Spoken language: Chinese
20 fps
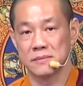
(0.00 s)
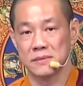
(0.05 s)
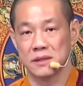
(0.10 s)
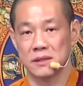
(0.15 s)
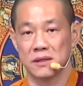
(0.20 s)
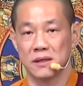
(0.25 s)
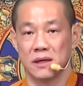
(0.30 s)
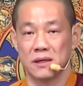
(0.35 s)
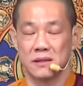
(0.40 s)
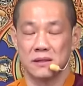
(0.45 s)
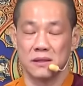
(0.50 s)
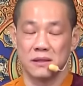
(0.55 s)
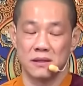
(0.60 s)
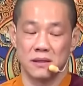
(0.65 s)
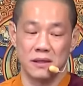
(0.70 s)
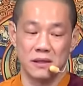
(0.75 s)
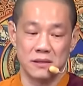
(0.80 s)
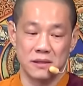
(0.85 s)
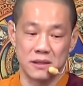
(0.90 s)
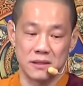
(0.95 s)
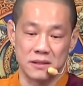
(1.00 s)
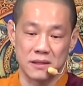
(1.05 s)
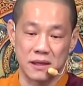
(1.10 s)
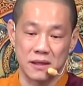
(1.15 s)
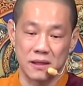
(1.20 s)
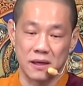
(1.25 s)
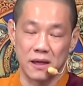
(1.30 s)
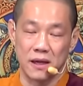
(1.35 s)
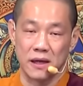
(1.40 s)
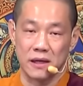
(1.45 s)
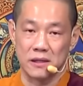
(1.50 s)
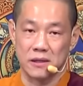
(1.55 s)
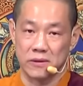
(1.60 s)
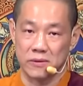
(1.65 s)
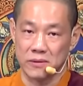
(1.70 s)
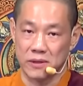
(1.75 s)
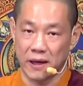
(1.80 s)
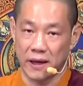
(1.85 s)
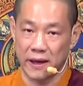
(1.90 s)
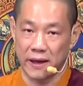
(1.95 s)
你看，这一下三胎来
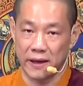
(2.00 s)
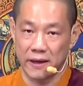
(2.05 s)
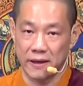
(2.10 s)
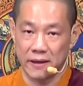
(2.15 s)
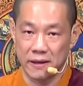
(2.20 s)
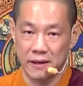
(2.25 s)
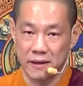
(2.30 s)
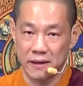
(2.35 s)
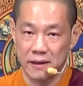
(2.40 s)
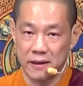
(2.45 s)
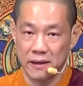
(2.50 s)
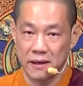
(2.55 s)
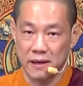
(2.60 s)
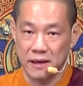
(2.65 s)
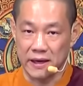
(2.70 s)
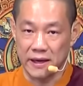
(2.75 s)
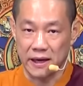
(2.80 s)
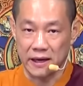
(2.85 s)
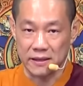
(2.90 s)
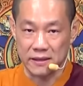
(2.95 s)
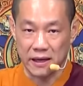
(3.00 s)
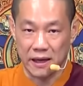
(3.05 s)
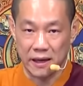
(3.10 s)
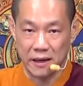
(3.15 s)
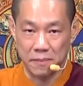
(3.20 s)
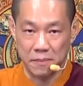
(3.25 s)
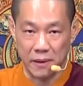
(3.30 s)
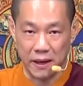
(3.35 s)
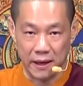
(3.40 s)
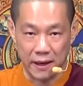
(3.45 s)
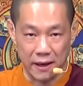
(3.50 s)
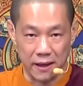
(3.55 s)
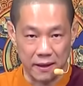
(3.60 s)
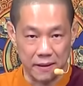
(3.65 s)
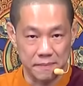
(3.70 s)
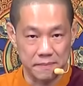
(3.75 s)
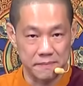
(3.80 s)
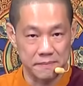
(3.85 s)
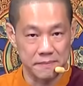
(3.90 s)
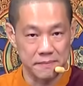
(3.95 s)
投胎，两胎没
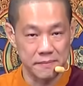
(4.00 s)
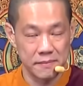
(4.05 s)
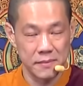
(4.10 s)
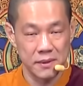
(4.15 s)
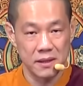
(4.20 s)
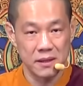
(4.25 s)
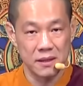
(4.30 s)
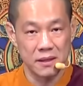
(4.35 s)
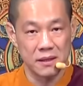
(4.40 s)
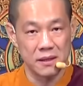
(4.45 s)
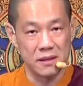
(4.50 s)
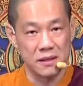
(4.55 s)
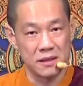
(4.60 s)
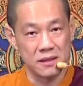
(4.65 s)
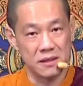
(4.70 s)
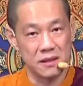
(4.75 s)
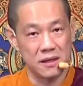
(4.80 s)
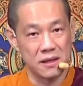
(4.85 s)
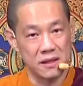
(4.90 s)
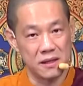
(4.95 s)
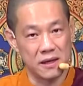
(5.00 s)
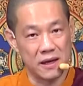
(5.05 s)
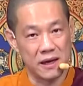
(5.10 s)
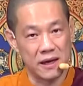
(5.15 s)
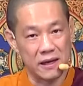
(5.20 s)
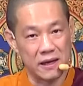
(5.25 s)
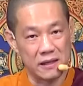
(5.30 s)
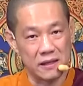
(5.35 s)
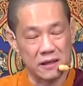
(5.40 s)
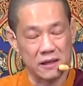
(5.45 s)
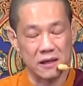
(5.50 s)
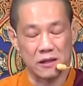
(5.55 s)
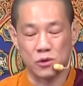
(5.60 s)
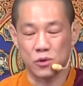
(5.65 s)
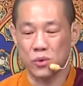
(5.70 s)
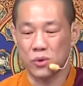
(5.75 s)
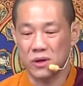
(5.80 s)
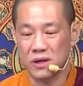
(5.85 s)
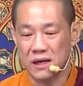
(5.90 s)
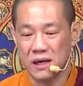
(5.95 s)
了，那这一胎呢？你看
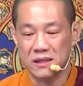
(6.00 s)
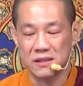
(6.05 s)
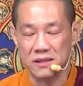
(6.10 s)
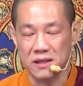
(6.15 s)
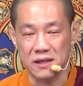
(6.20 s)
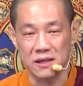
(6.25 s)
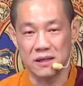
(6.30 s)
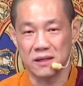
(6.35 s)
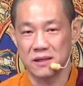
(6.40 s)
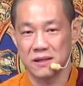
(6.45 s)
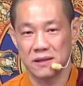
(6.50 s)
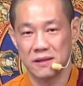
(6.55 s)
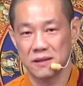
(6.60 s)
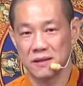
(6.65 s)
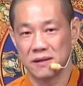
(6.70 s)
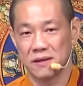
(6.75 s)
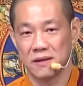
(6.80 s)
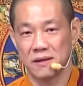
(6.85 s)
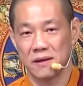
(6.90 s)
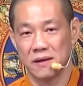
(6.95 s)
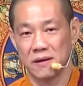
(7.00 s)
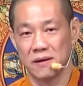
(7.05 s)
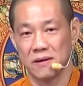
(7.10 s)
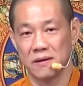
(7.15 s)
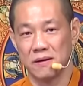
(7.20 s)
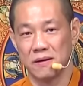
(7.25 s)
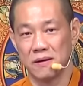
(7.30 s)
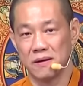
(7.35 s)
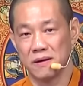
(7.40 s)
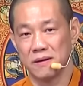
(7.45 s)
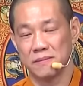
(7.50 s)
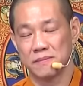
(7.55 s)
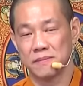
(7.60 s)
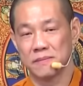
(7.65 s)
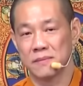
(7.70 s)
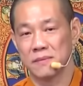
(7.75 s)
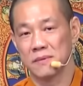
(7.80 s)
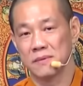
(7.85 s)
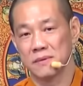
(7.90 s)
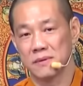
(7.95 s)
多让人哦，
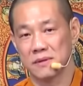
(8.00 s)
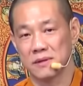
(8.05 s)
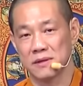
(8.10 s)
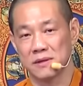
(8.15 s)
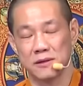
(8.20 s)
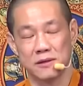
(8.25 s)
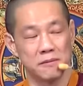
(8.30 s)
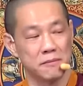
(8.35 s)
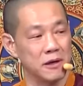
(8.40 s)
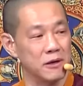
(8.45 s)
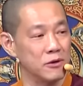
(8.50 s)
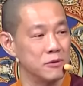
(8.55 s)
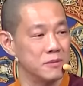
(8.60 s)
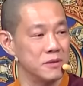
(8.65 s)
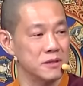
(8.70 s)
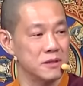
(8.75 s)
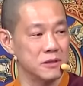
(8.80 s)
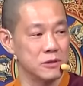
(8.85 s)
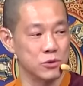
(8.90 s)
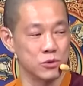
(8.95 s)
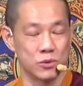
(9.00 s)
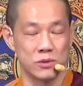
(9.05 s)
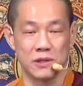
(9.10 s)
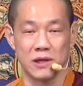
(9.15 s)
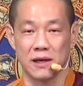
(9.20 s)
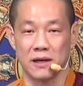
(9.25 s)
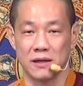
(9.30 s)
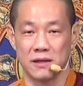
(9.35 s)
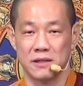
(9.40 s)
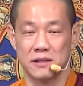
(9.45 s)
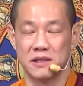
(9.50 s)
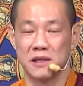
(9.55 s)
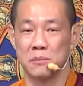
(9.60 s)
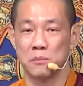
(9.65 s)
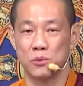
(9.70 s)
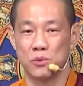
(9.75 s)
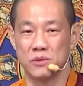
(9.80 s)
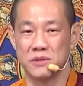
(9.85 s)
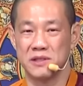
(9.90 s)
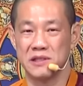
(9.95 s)
这一般我们世俗讲的羡
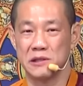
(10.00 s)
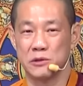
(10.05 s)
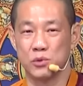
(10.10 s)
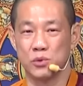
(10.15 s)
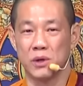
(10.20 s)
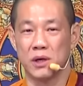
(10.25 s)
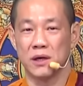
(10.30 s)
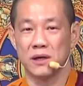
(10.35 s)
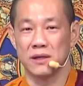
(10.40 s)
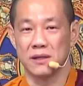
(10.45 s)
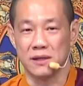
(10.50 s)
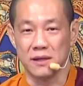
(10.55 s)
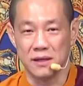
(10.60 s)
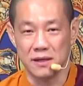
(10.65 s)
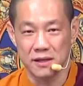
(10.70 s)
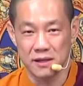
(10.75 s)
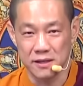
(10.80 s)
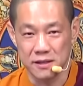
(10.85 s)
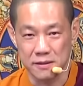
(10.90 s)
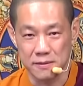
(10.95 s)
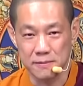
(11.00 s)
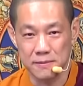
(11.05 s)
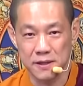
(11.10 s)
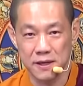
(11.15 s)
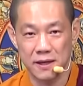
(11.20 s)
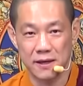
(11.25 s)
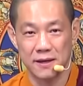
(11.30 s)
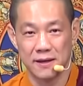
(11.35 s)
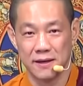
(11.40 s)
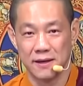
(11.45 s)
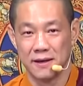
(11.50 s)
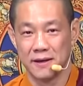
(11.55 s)
慕、嫉妒、恨呢、啊，对不对？